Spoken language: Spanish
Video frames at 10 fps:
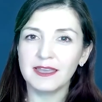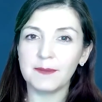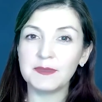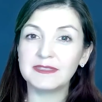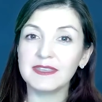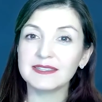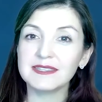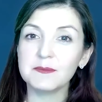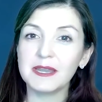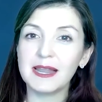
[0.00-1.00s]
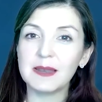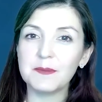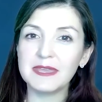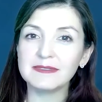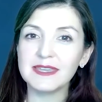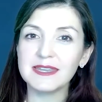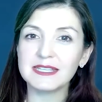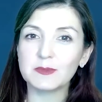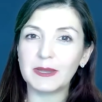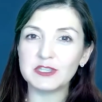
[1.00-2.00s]
emitidas semanalmente en
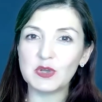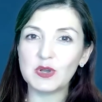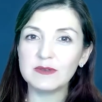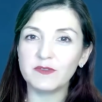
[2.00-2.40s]
español,